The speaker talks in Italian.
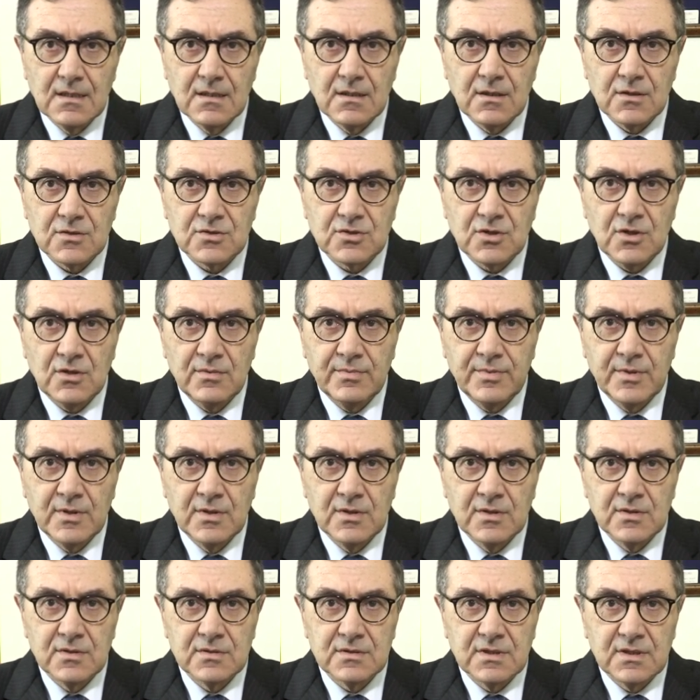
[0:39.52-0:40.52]
Lo
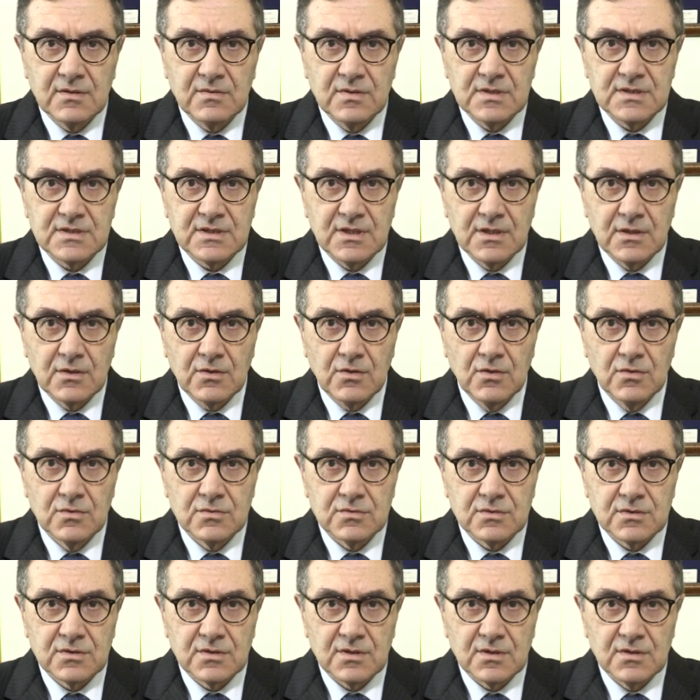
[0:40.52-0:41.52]
scopo di questo
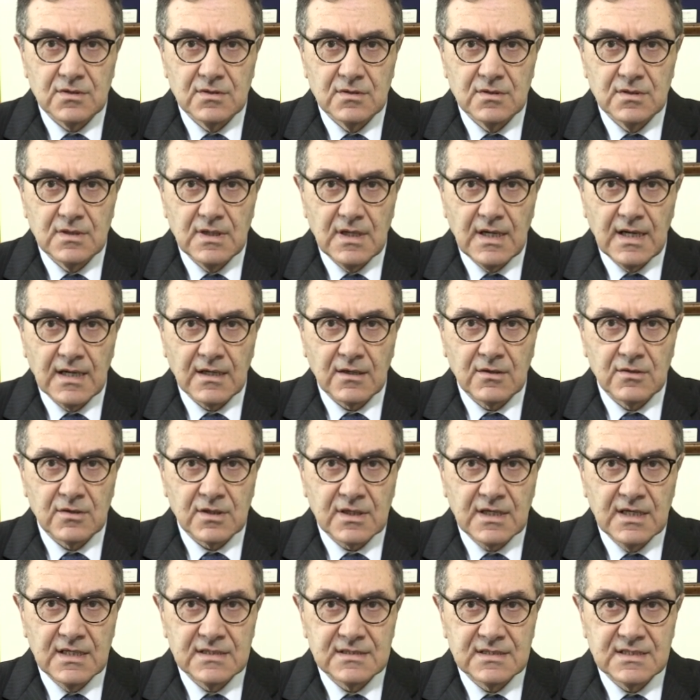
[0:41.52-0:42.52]
incontro,
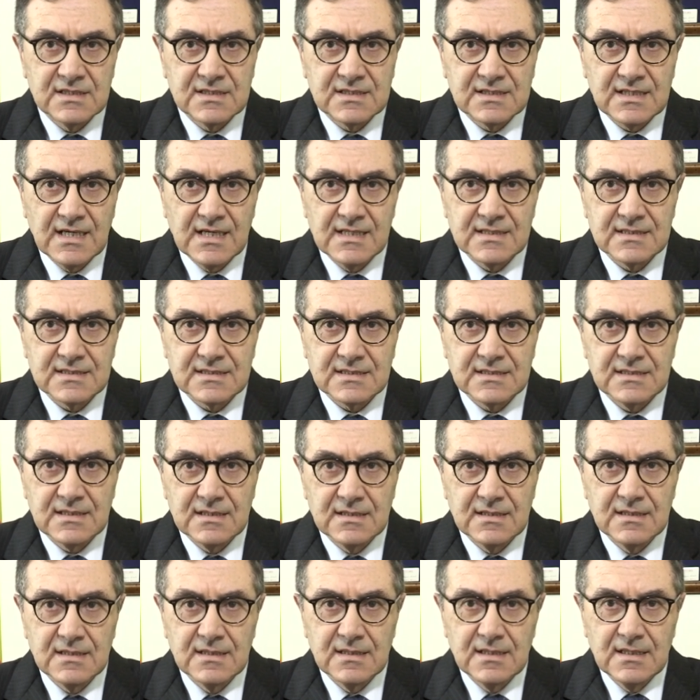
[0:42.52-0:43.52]
ancorché a
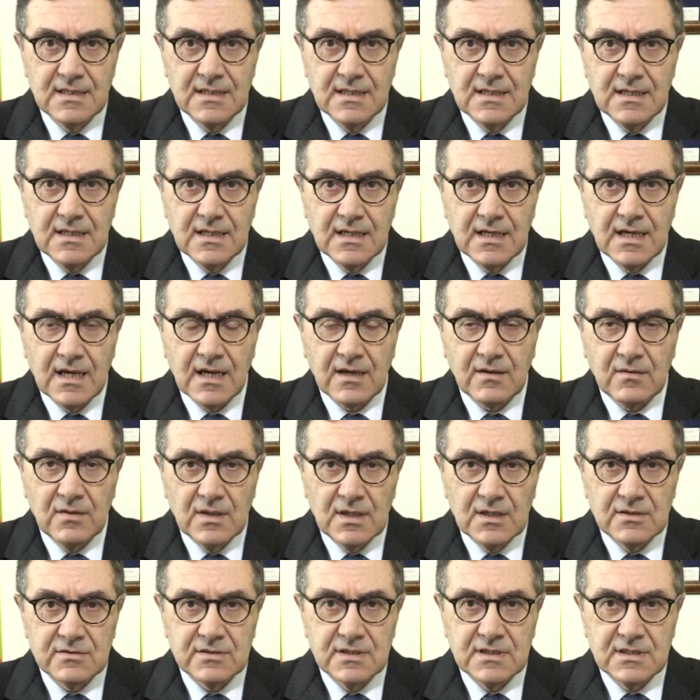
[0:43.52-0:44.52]
distanza, è
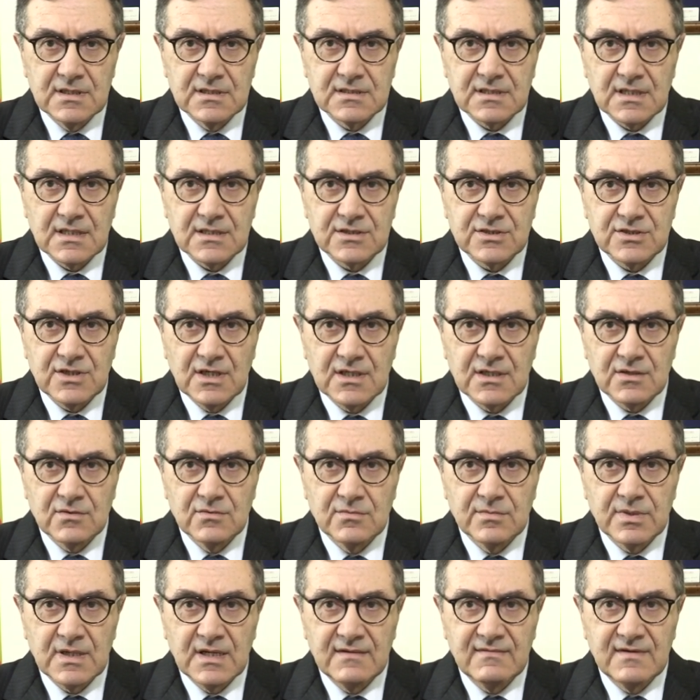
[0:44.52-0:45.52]
quello di tracciare
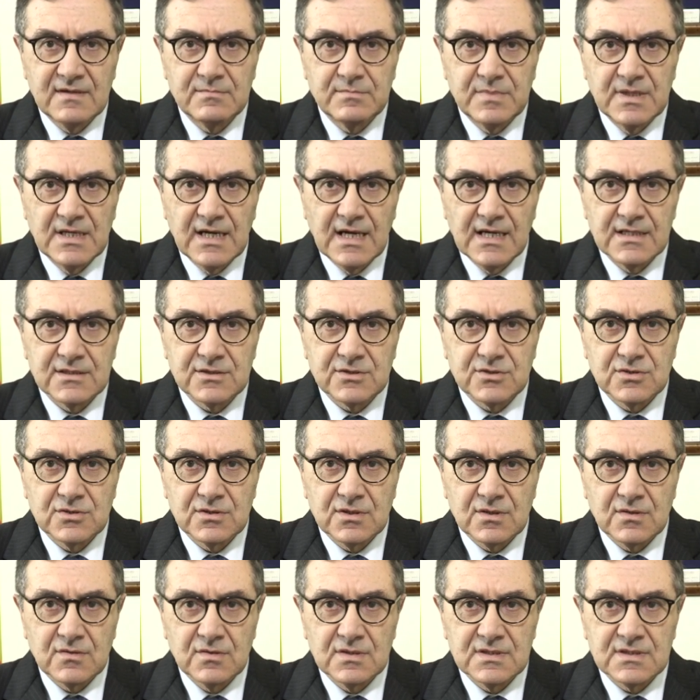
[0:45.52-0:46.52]
un breve bilancio
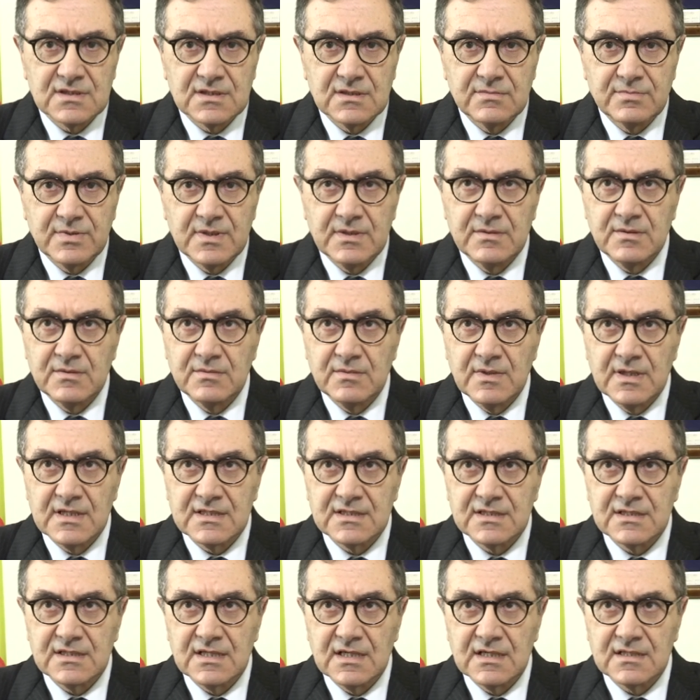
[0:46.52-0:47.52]
di questi primi
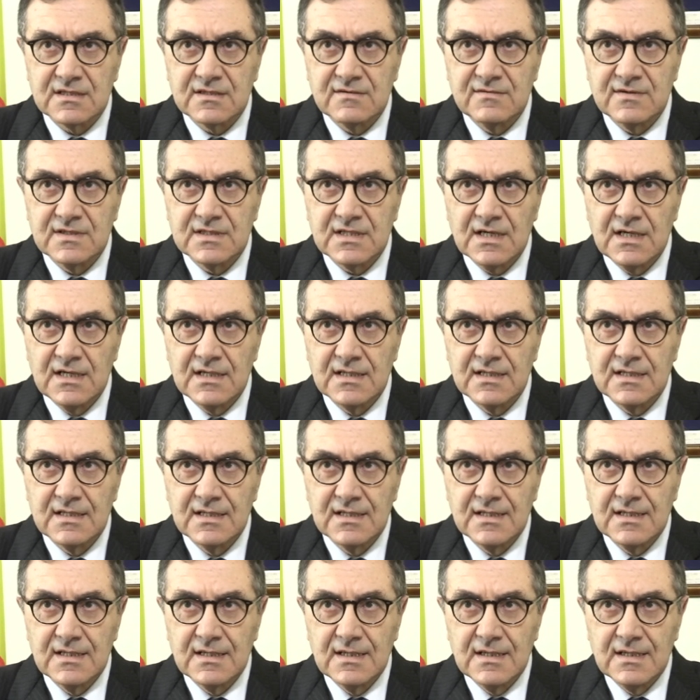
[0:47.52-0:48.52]
mesi di
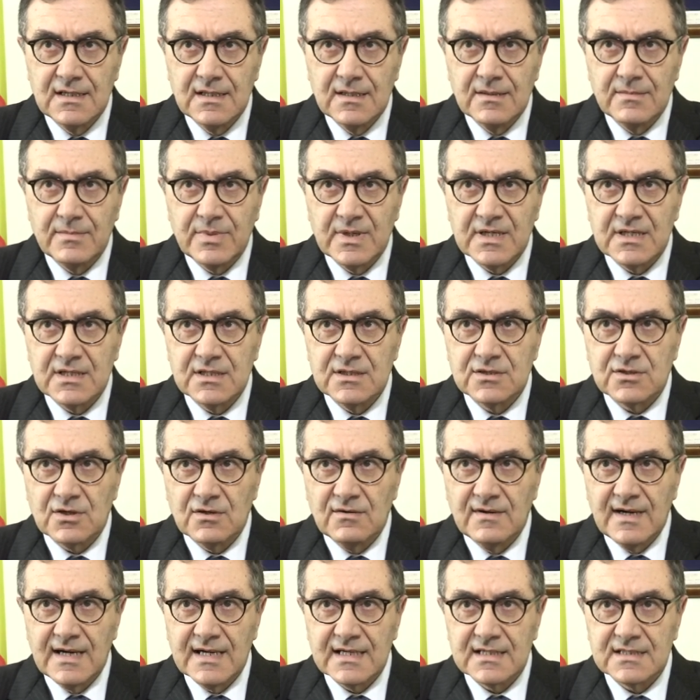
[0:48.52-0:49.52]
attività per
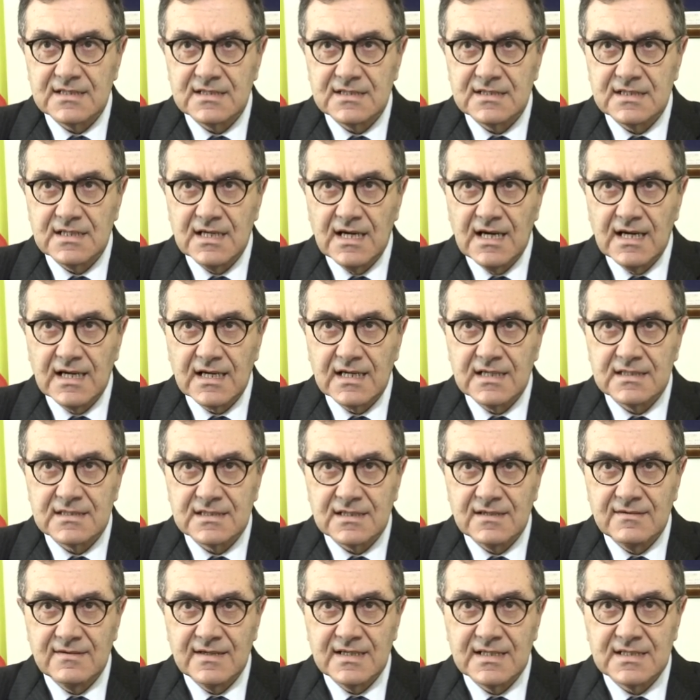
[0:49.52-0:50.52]
ritrovarsi anche
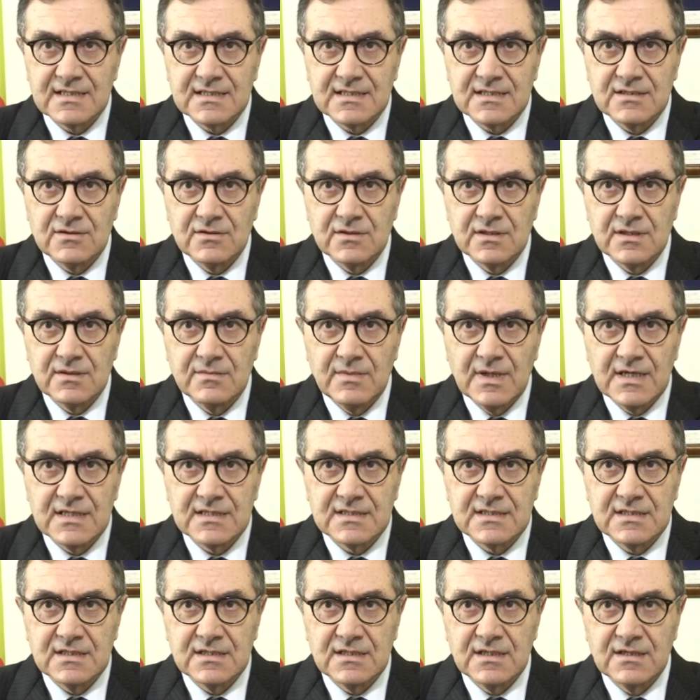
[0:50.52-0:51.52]
attraverso i
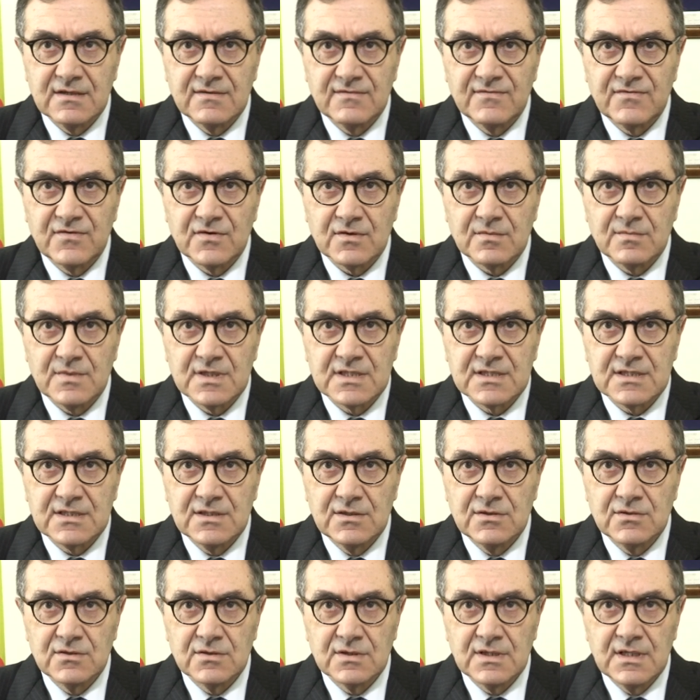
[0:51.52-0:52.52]
mezzi di
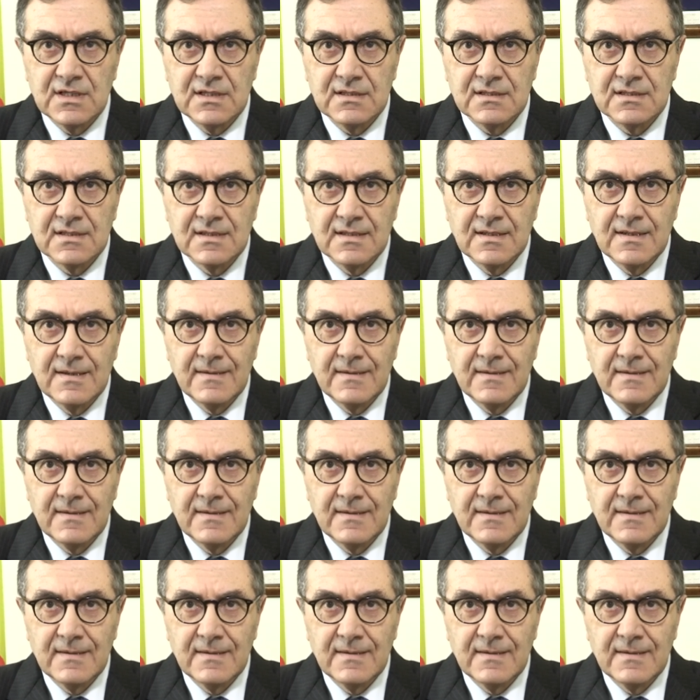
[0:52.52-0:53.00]
informazione